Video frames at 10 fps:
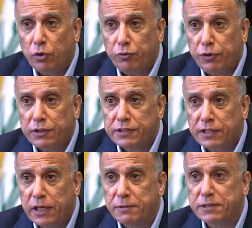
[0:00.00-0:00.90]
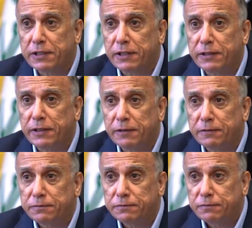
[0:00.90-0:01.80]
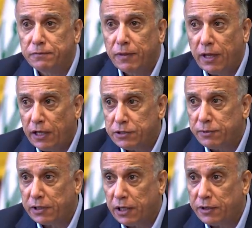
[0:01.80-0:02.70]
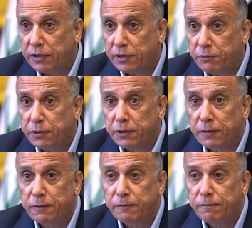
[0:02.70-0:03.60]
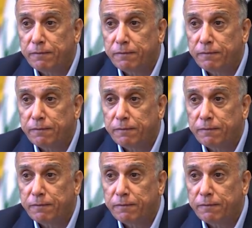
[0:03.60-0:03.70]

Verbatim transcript: توفير السلامة الصحية حجم الكارثة كبير